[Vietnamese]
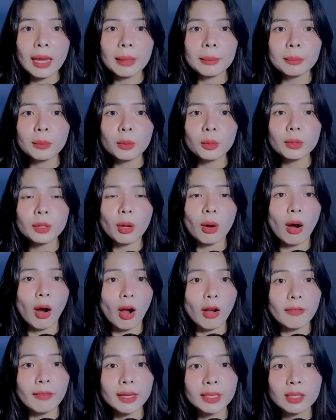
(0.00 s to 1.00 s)
em mua dầu
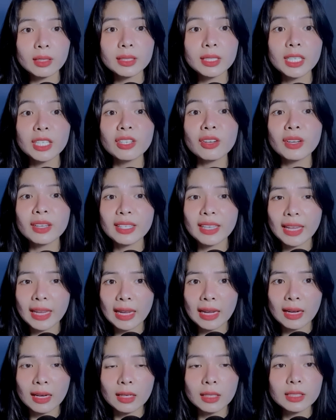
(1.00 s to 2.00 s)
gọi về cho chị rồi
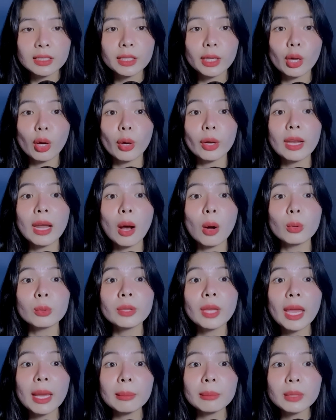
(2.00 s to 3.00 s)
nè chị gọi đầu
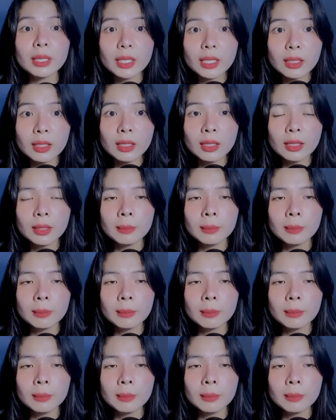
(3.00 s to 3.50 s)
cho em đi